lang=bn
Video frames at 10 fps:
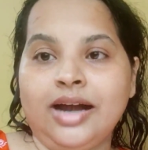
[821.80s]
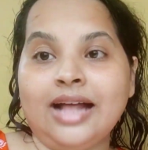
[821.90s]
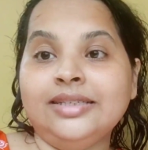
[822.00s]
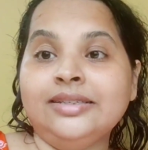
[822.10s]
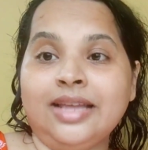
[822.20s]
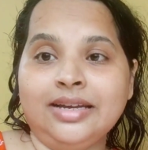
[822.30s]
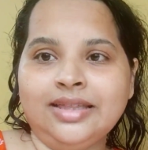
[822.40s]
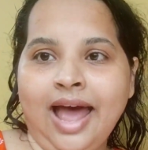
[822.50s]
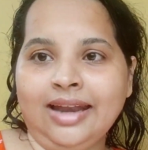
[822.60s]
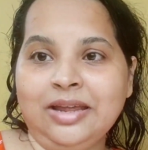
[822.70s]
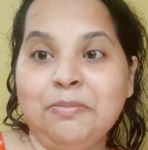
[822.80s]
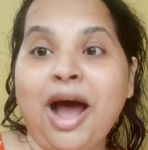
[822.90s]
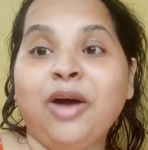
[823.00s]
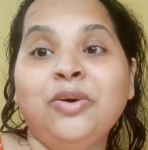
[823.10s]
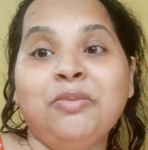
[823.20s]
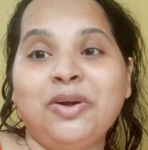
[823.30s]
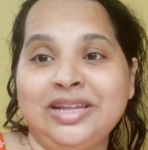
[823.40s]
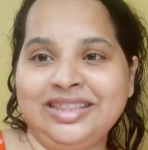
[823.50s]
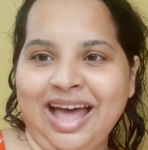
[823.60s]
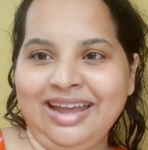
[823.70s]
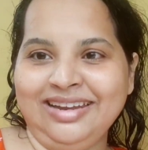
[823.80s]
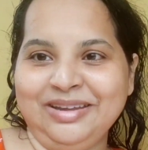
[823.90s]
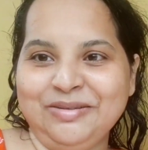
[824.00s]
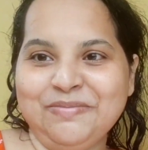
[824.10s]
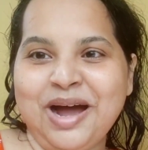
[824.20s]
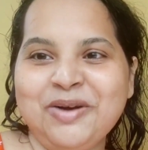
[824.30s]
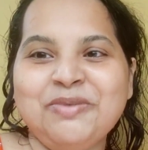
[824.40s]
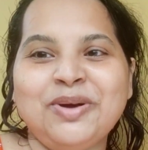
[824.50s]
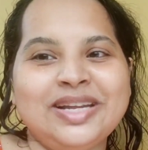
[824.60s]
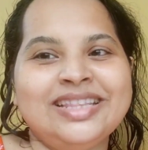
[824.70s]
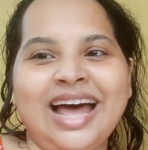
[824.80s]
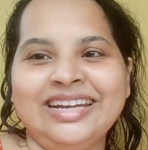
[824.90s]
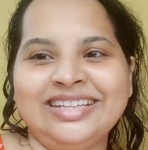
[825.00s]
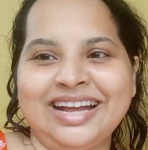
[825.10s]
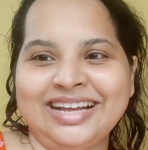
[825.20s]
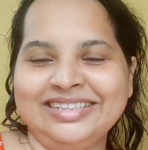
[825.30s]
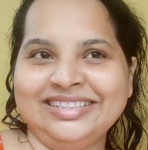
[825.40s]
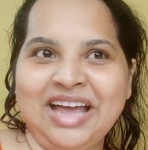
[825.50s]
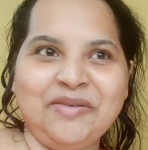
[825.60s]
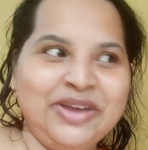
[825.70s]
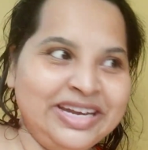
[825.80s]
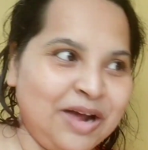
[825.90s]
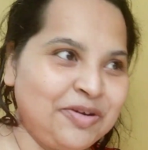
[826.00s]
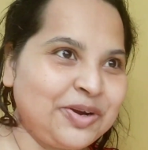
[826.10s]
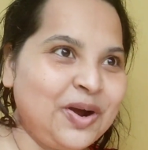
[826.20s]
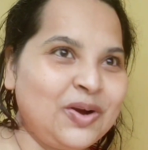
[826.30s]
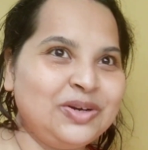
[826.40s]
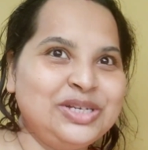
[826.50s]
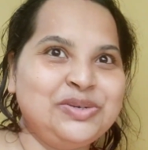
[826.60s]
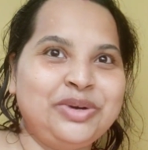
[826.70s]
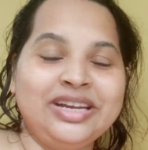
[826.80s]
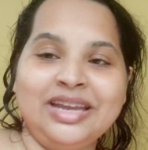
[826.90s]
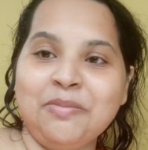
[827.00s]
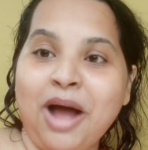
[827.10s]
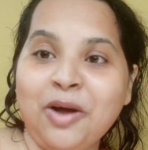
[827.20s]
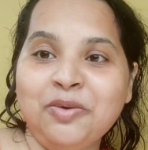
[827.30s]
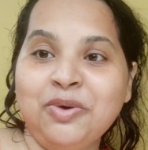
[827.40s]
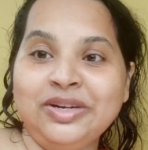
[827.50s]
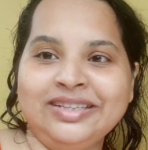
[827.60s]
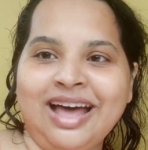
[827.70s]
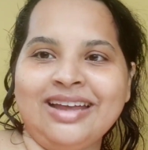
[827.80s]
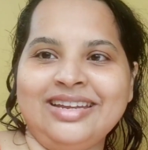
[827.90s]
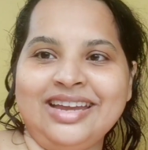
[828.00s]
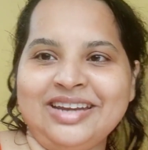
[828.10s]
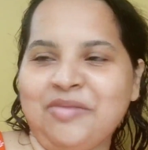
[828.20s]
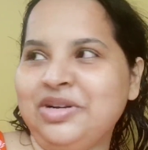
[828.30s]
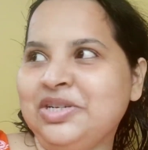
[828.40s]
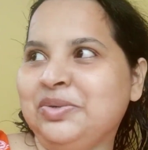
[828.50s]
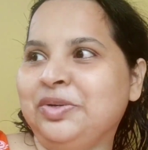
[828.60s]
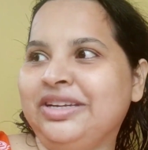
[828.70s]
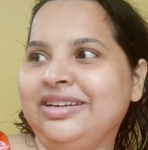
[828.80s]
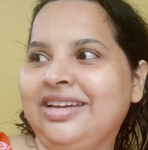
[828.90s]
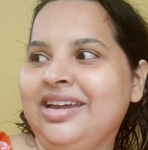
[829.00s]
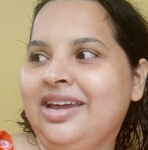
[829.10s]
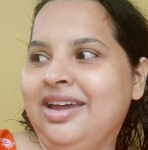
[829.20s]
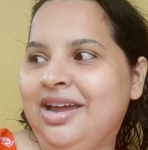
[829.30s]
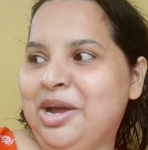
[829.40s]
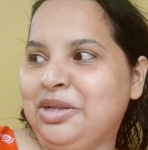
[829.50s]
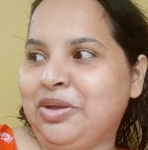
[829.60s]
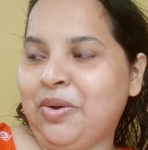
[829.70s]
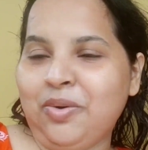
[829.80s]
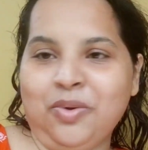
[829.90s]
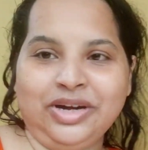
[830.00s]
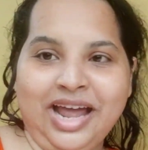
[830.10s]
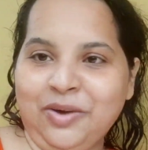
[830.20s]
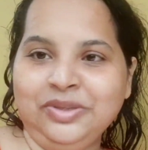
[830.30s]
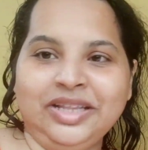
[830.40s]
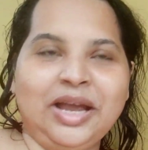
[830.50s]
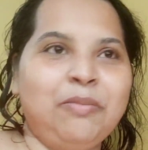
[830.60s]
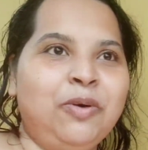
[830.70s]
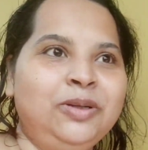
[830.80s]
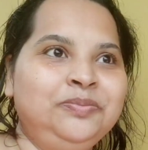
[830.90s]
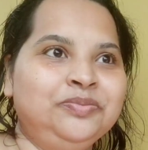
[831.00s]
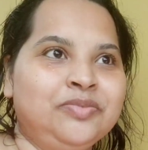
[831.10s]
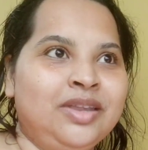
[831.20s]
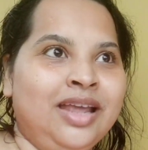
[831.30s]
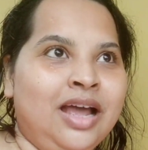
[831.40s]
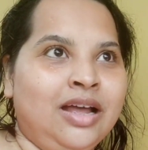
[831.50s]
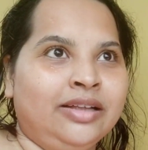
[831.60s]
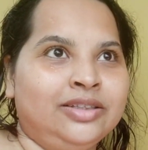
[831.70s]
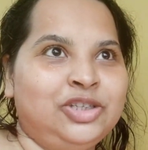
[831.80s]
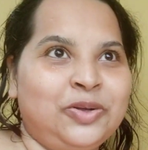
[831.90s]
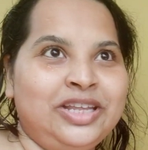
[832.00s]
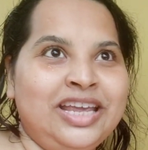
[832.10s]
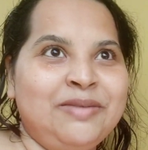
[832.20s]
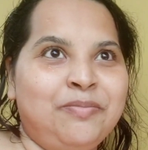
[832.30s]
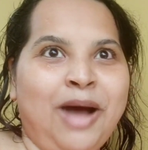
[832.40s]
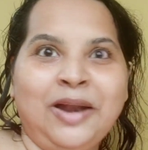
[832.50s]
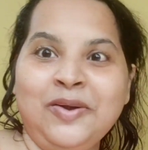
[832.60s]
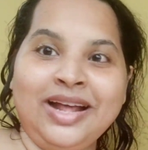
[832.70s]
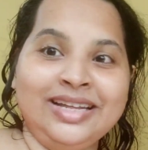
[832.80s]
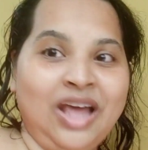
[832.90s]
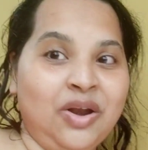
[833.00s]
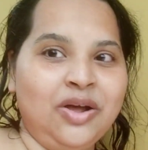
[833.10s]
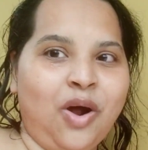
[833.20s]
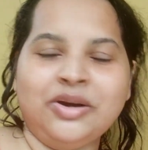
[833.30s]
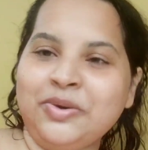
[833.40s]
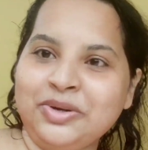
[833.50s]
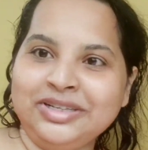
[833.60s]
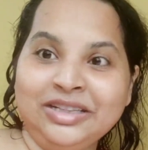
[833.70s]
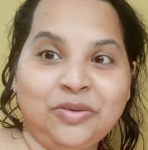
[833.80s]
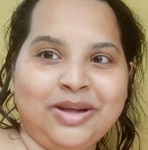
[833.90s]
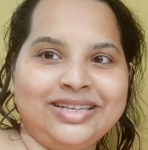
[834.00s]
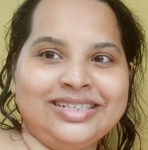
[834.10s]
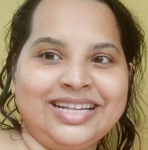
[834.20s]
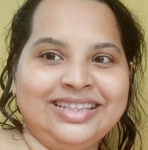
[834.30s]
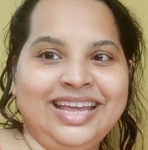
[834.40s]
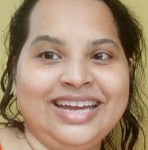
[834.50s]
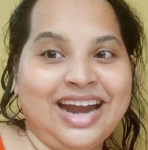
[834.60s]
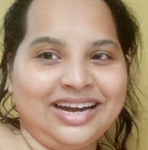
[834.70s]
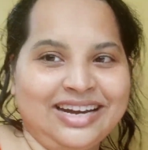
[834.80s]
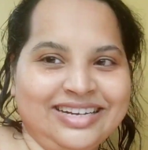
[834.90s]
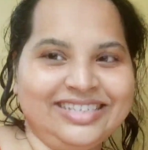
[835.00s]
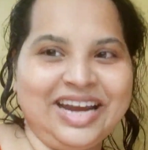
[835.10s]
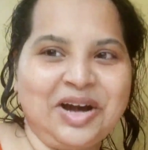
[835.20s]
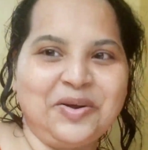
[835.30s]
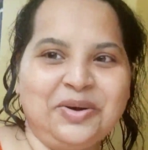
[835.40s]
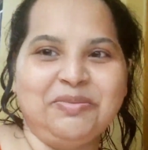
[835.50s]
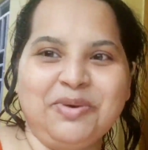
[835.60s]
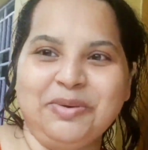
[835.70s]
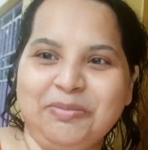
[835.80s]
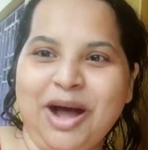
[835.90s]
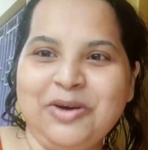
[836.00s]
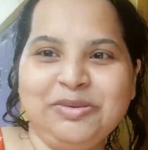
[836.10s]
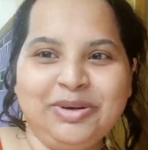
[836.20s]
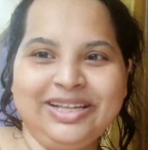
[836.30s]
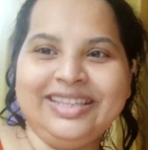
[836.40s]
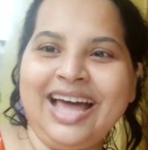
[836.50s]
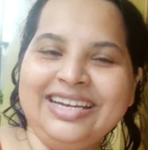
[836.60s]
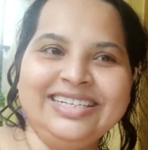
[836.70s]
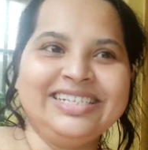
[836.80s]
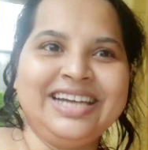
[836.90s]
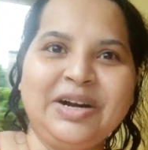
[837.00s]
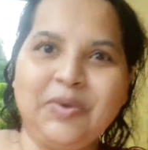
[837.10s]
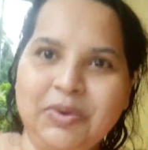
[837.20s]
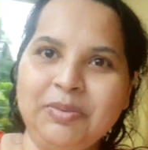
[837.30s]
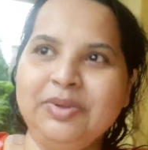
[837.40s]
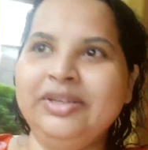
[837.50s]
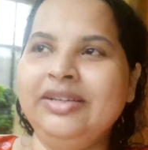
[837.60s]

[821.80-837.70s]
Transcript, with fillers: রাজস্থানী থালি বাহুবলী থালি বাহুবলী থালি দেখাচ্ছে আমি এই নামটা কখনো শুনিনি বাহুবলী থালি এই নামটা শুনিনি তো ওটা এখন দেখব যদি ভালো লাগে তাহলে অন্য কোনো দিন তোমাদের সাথে এই রান্নাটা শেয়ার করব বাহুবলী থালিটা শেয়ার করব